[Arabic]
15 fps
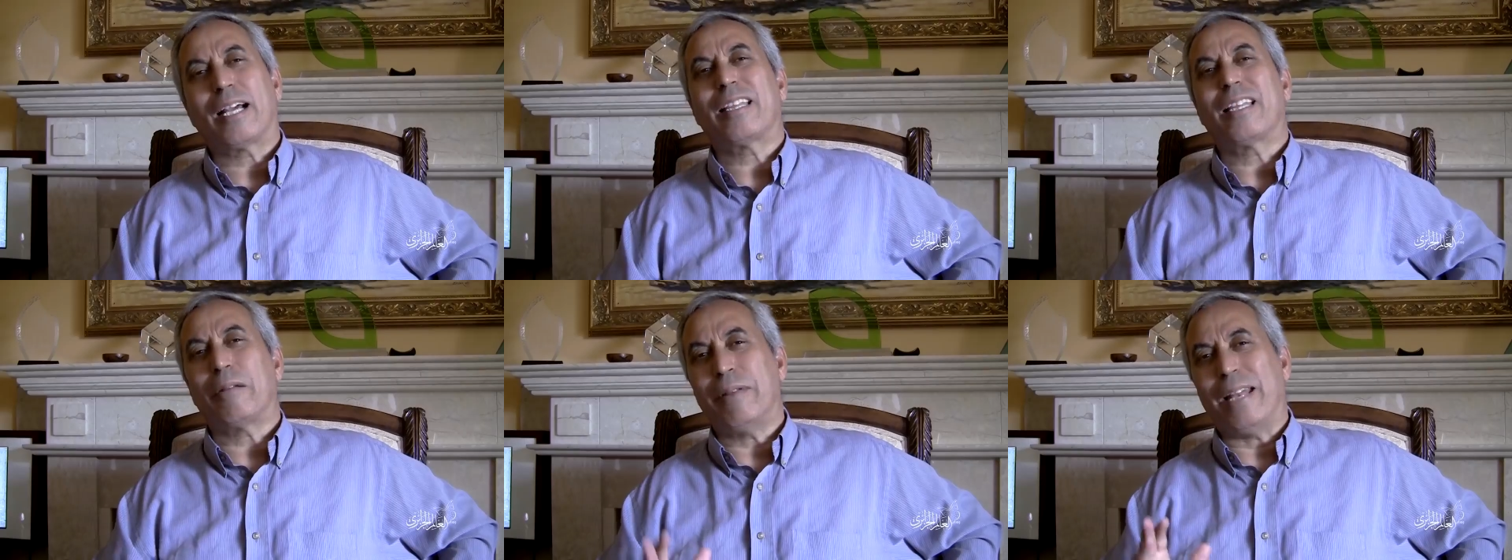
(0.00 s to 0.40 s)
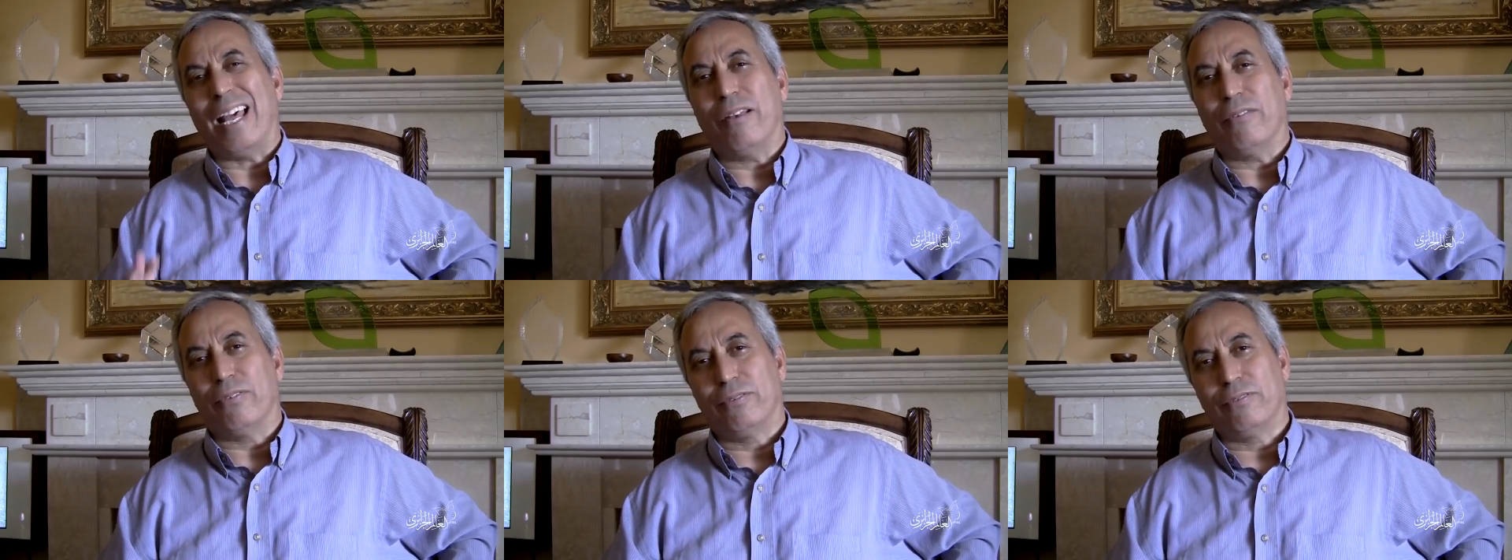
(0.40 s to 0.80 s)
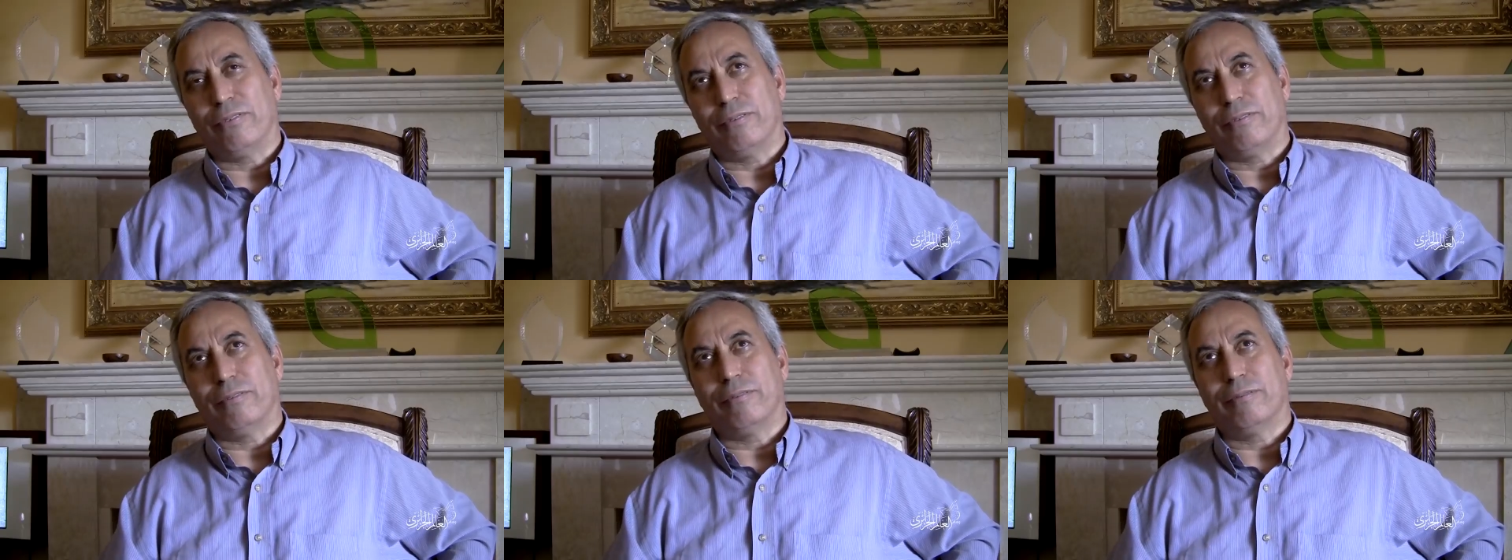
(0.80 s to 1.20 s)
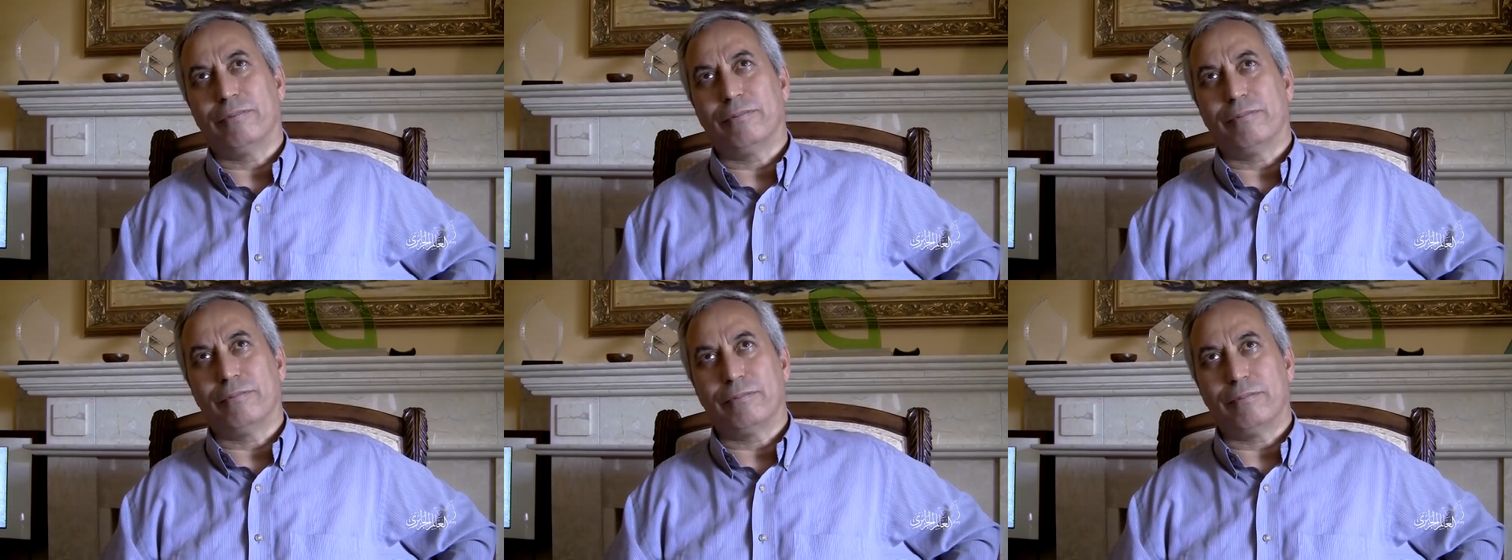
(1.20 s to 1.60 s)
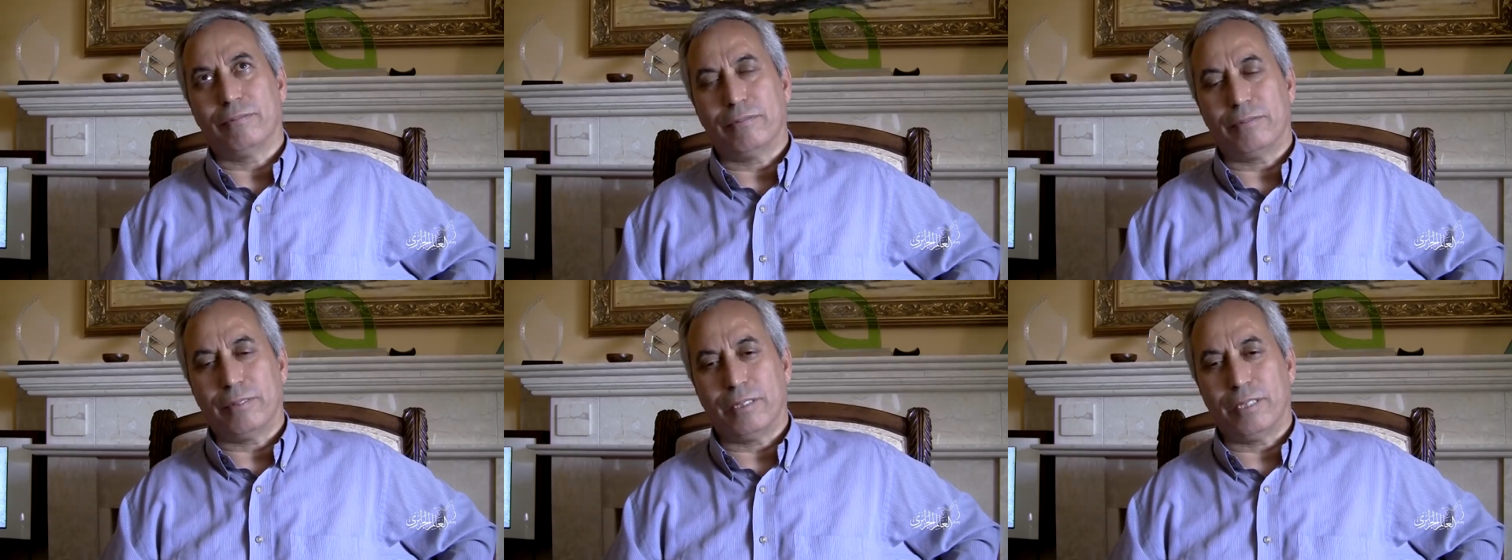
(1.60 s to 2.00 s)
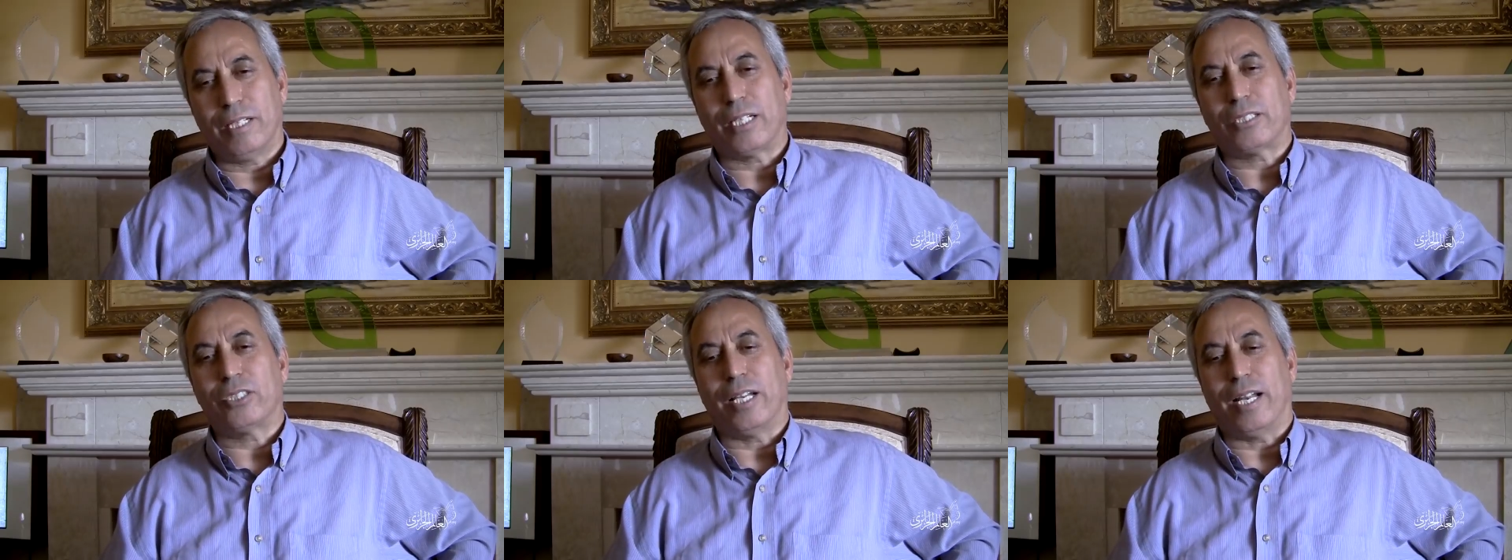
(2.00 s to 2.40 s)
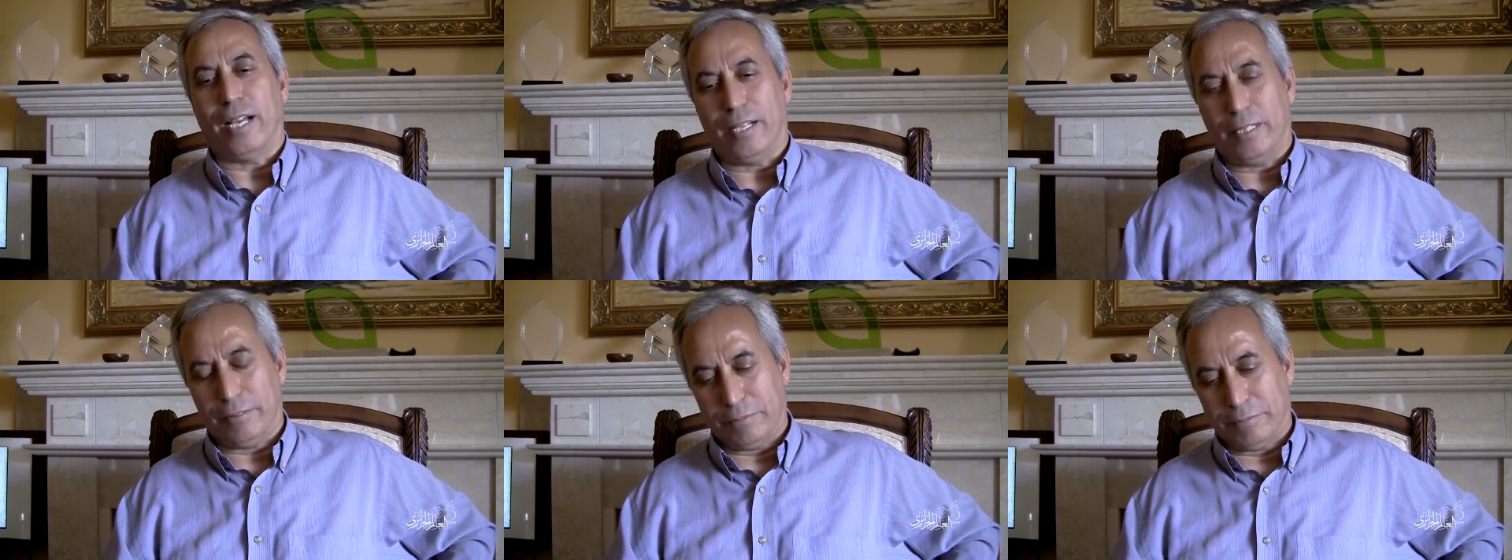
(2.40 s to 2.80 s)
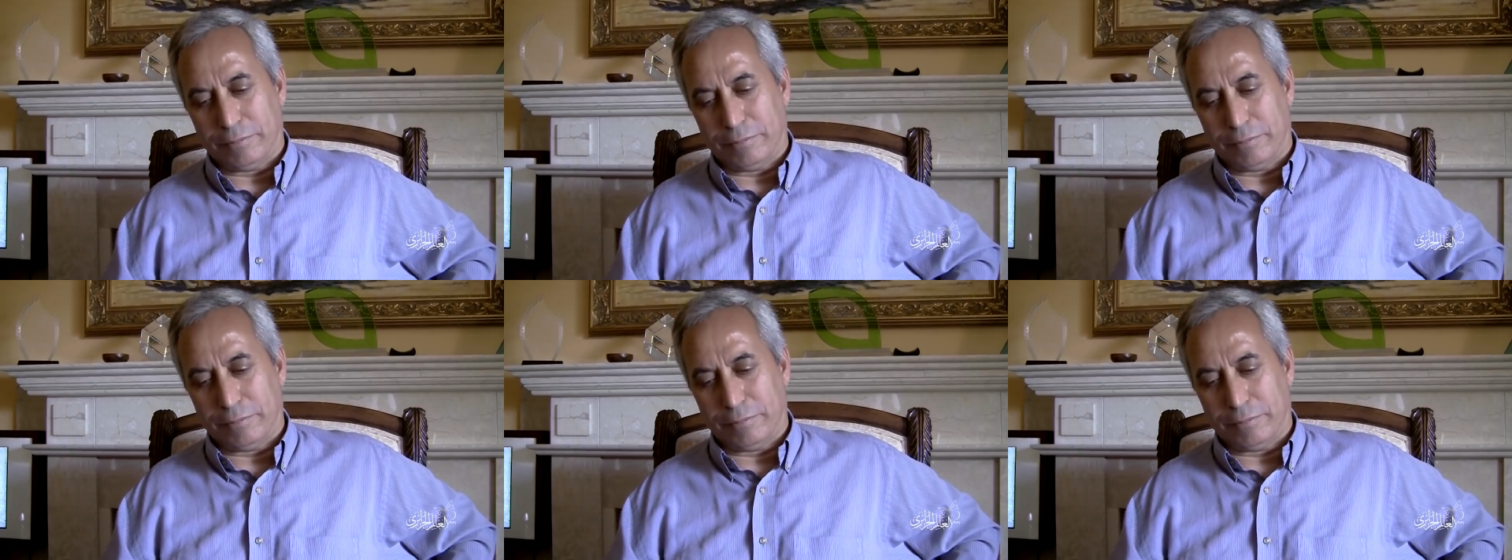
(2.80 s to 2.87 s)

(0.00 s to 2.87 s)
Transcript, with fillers: اكثر من ألف اختراع